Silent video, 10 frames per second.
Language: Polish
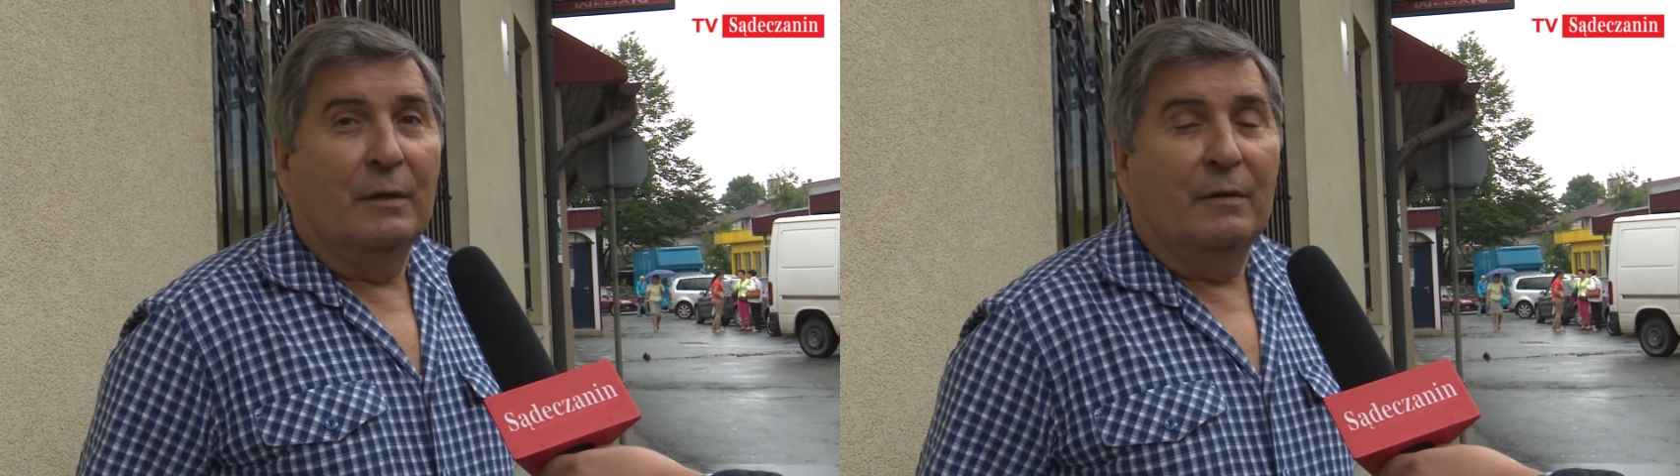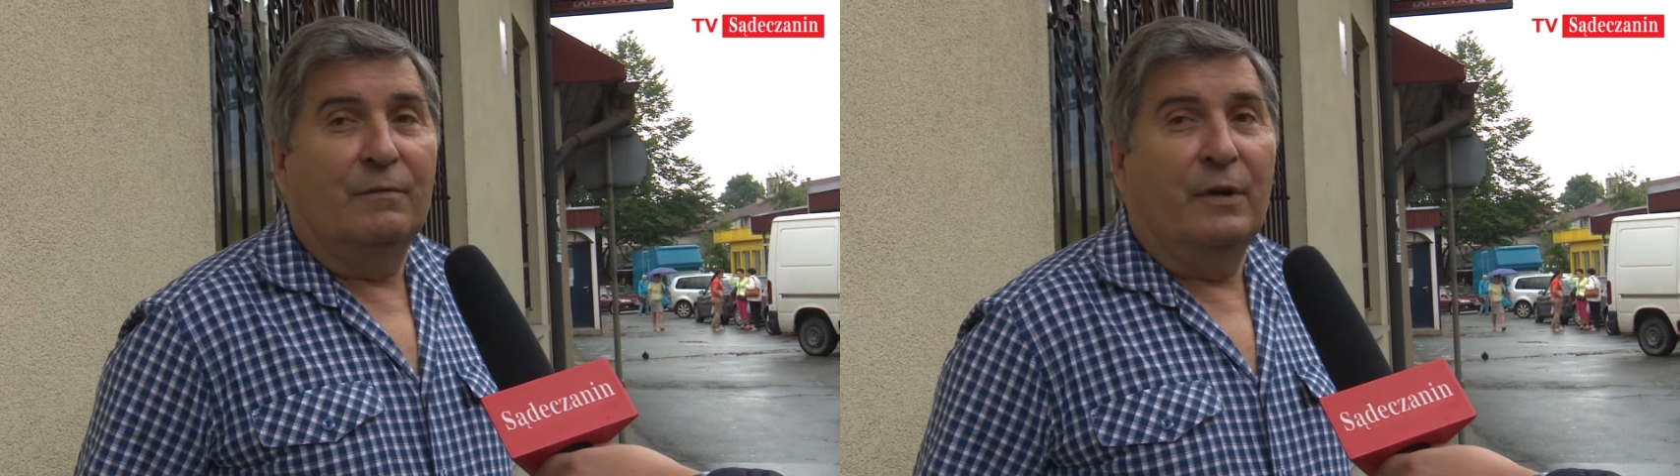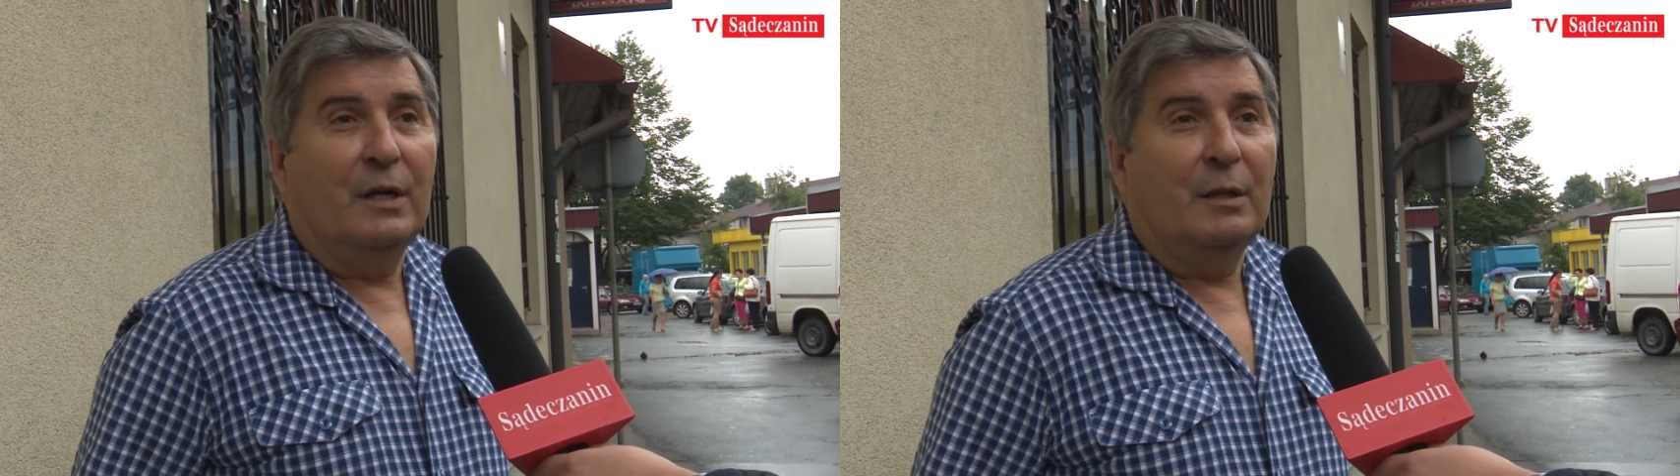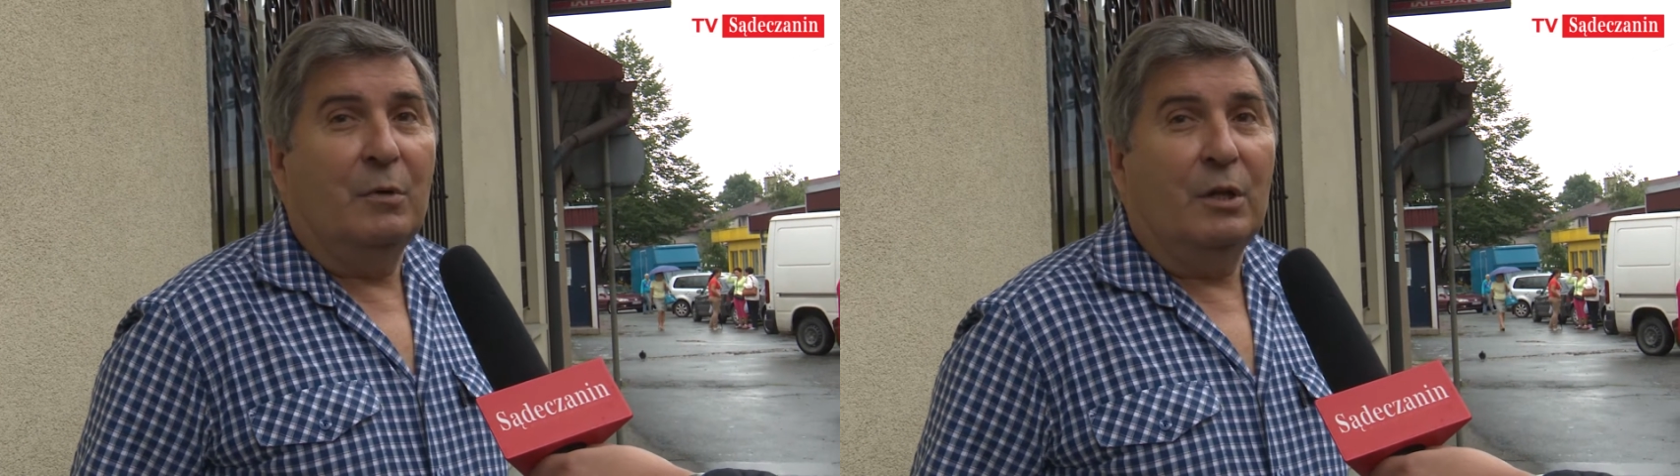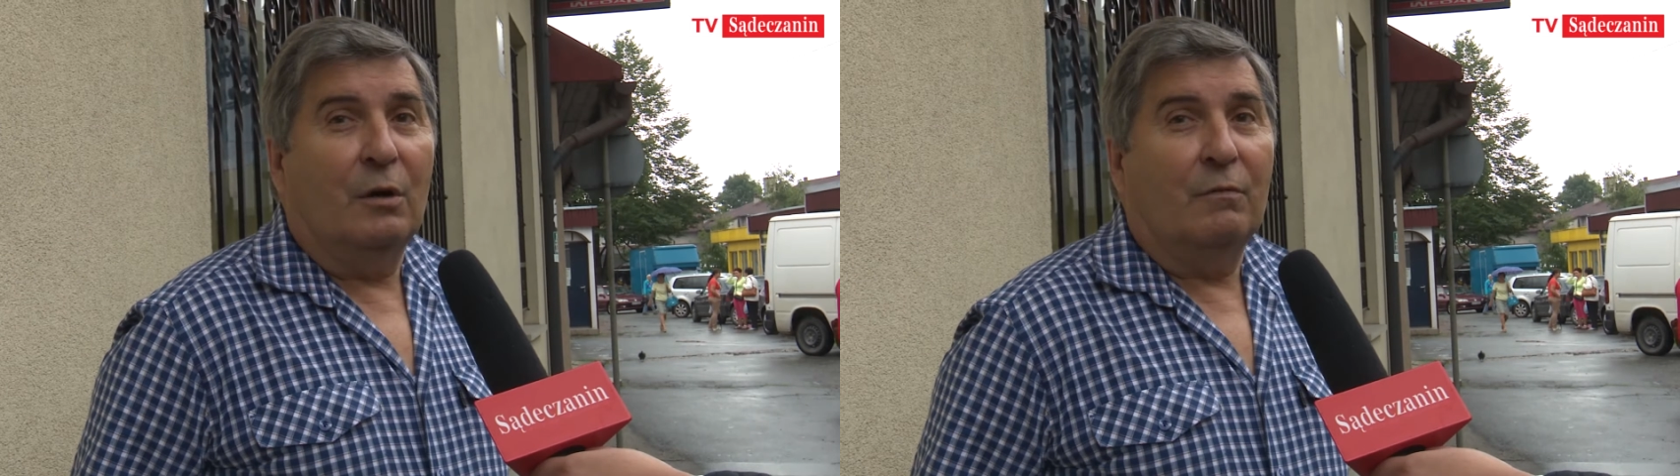
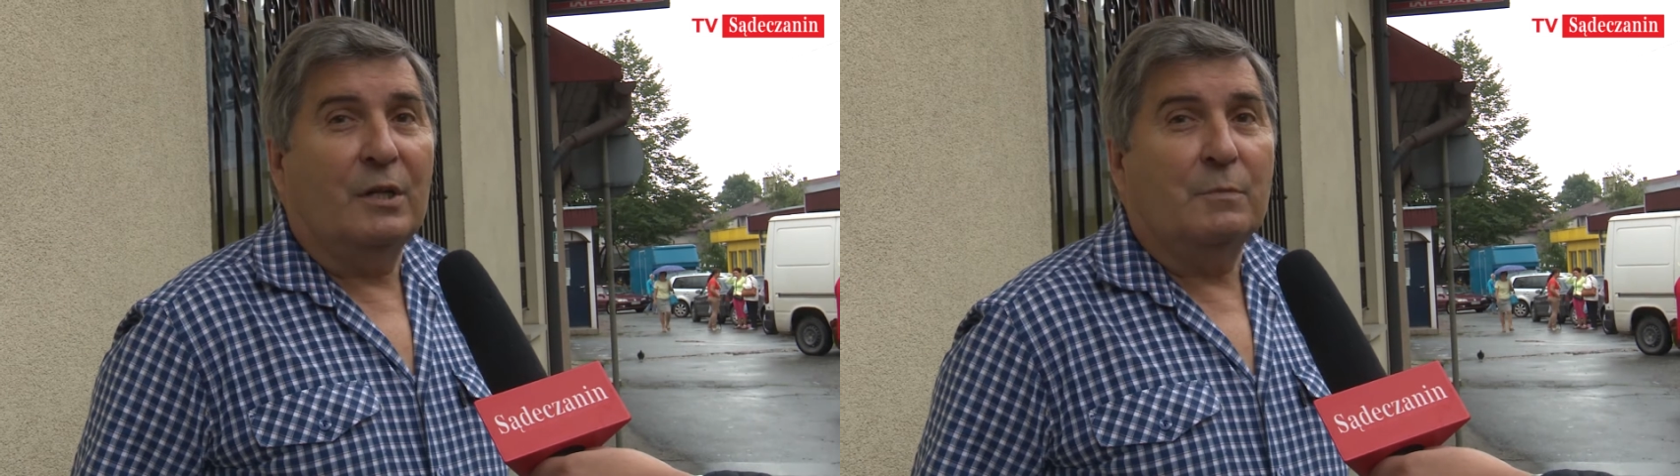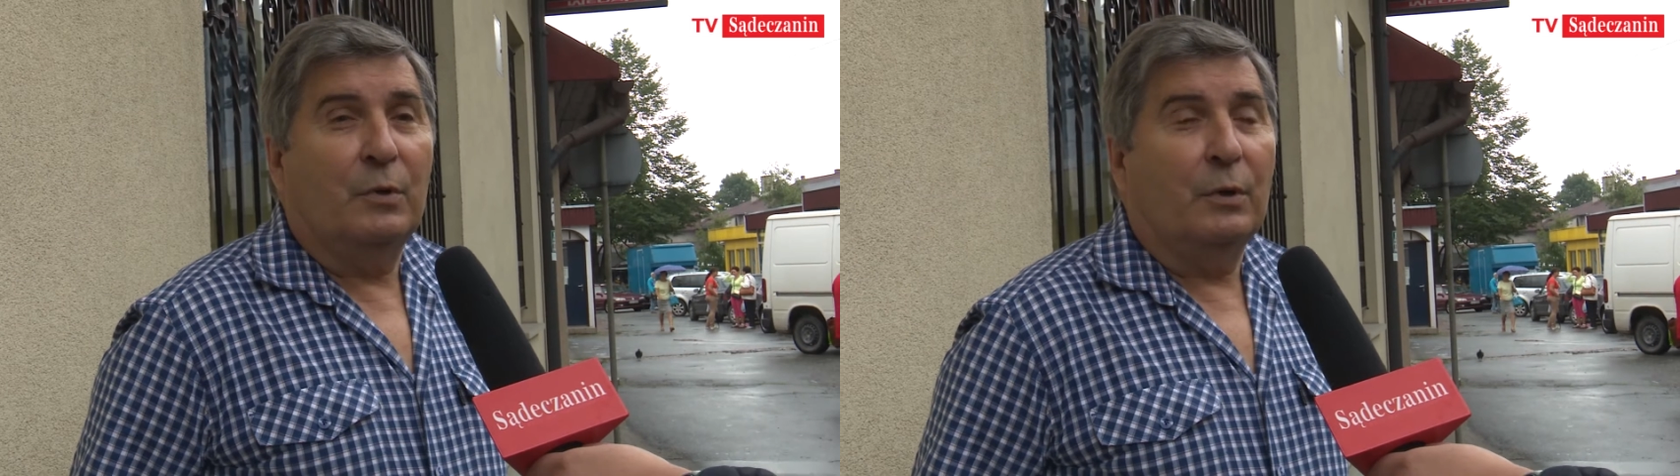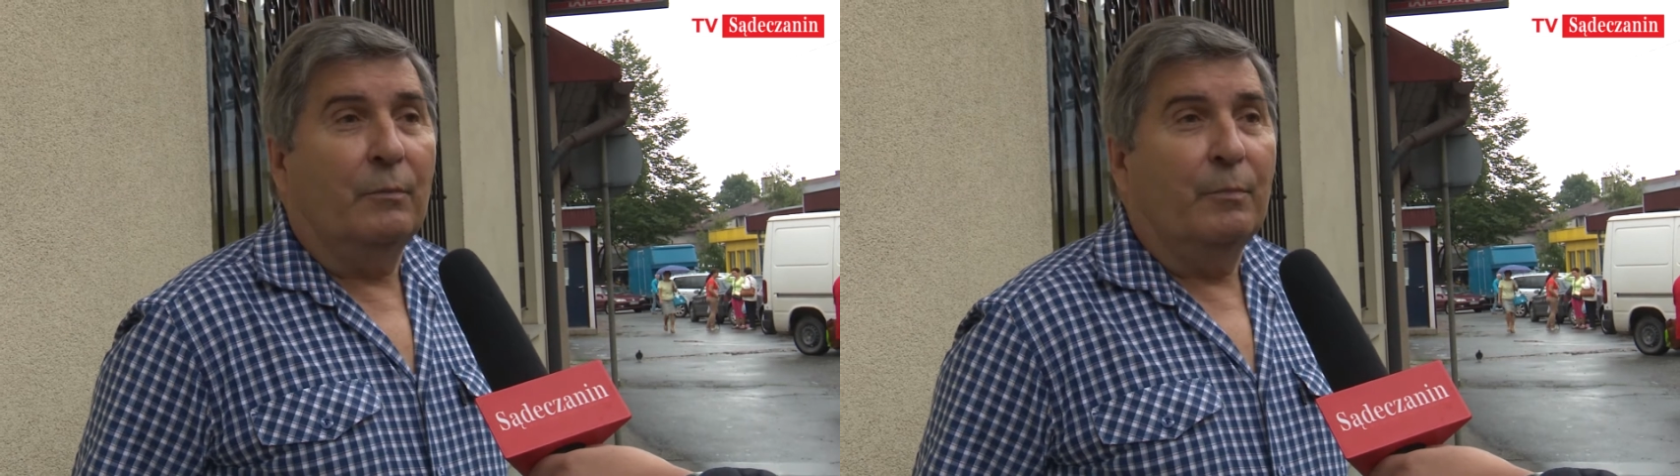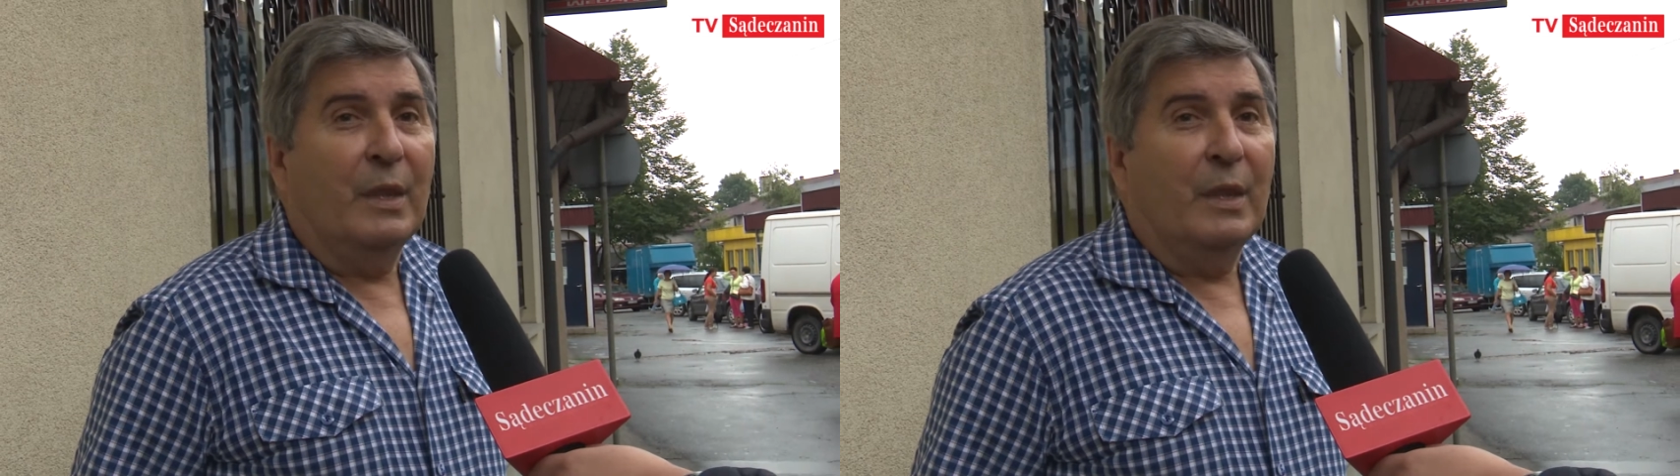wyeliminować, bo